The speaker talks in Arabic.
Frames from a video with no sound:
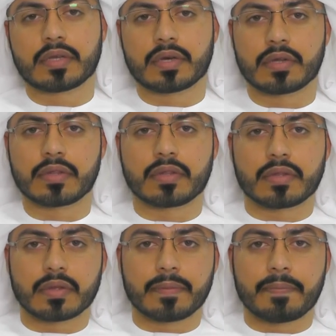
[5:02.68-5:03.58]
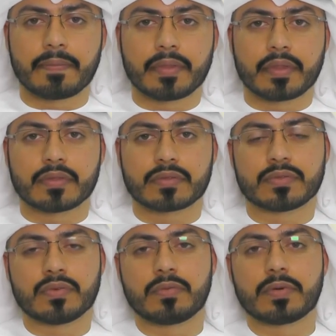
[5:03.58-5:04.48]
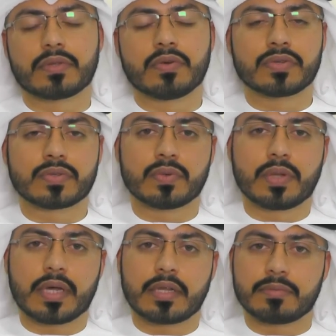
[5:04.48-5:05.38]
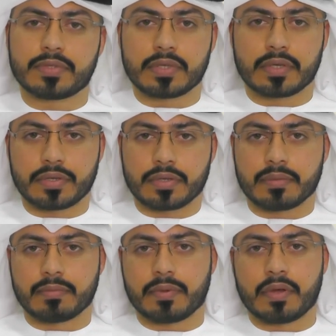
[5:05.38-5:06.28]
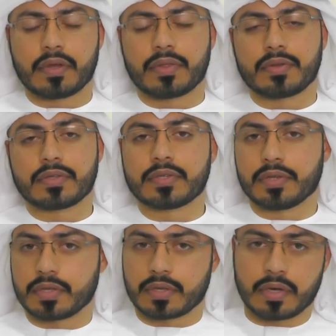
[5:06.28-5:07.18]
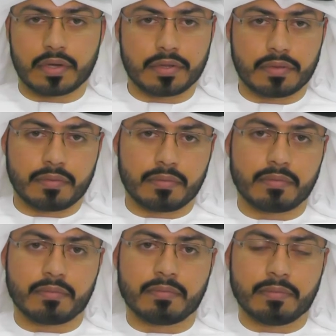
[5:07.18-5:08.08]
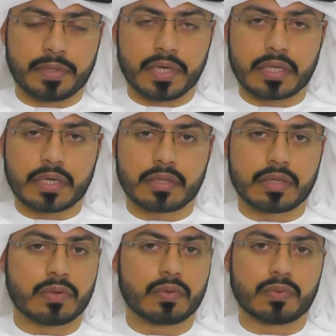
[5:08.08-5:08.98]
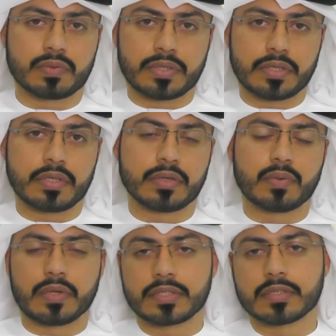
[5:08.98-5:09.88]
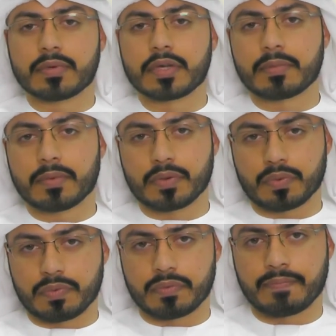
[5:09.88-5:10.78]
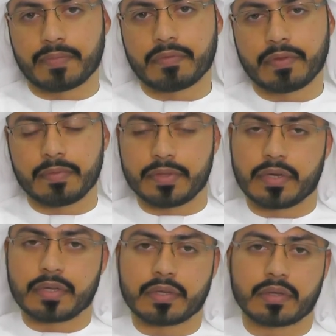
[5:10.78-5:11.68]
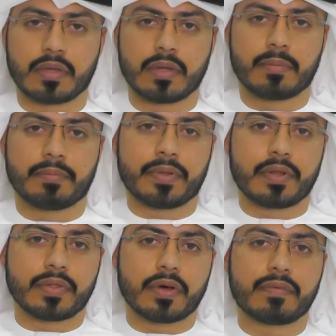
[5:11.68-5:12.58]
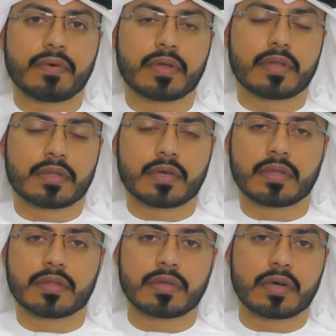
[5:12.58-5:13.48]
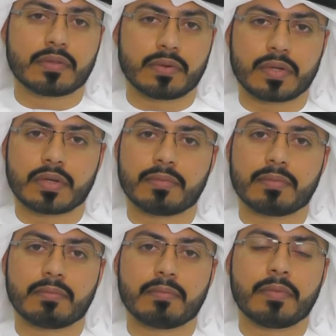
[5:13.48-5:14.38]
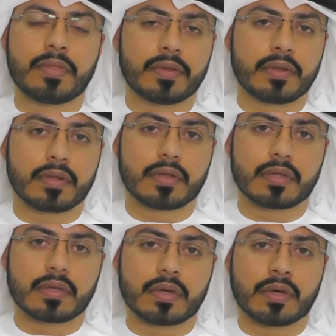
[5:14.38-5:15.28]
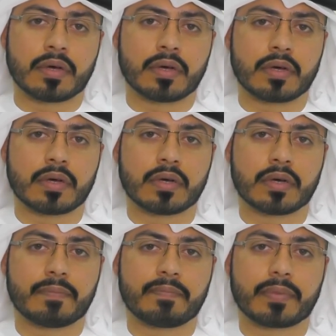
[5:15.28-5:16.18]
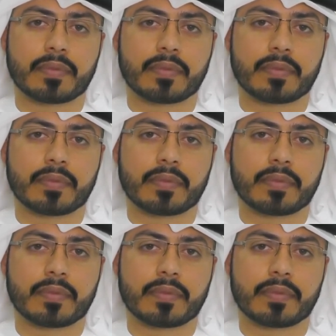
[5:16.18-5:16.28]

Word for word: كانت صعوبة الحصول على مشاريع حيث ان الشركه كانت بداياتها وجديده والاسم غير معروف في البدايه بالاضافه الى تحديات اخرى مثل آه،